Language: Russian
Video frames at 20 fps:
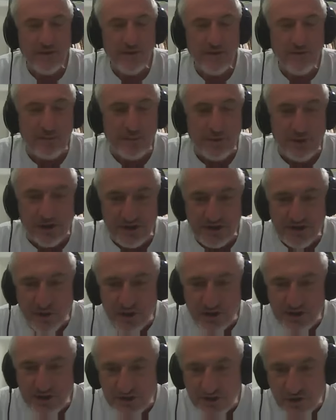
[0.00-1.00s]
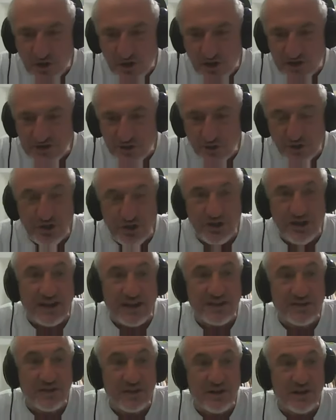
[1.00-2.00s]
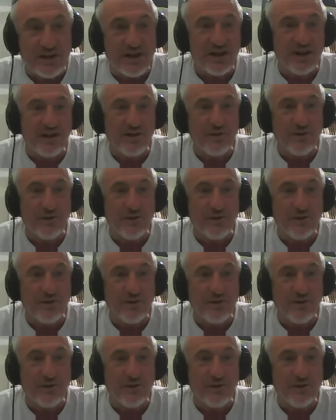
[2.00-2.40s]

Во-первых, сегодня сколько? Сегодня у нас э,